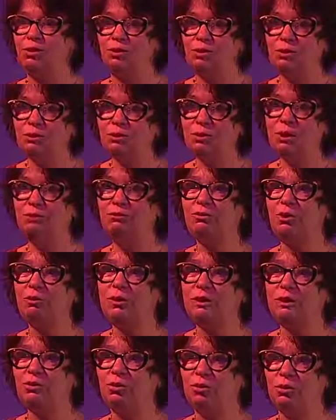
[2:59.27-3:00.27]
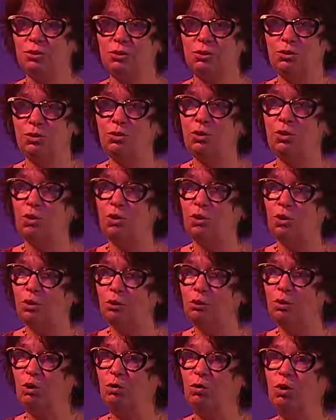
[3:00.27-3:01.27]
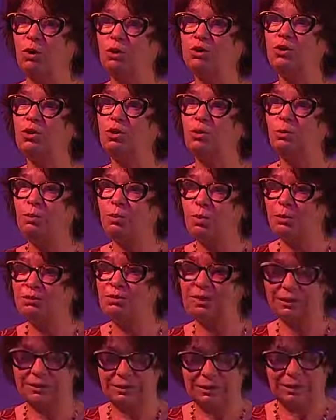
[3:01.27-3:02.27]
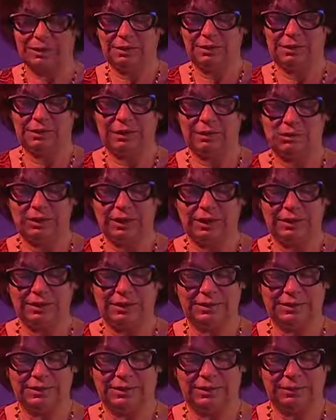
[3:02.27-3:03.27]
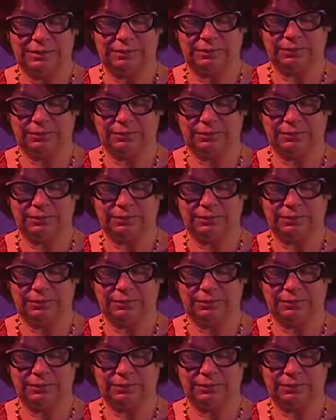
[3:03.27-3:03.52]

Donc toutes les formations qu'on propose peuvent être délocalisées.